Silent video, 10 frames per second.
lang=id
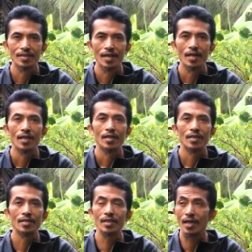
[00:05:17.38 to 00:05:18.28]
Nah,
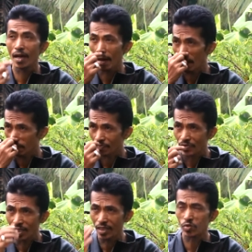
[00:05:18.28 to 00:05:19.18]
ketika
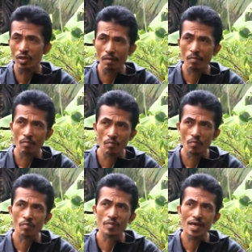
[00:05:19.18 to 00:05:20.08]
kita sudah
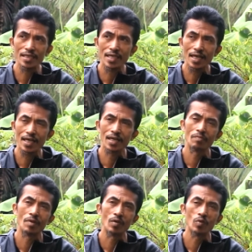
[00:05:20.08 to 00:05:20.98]

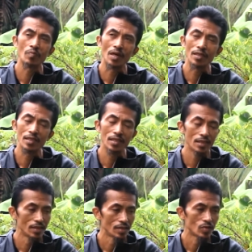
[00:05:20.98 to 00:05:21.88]
biasakan bangun
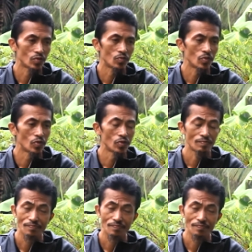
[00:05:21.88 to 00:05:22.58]
pagi, subuh,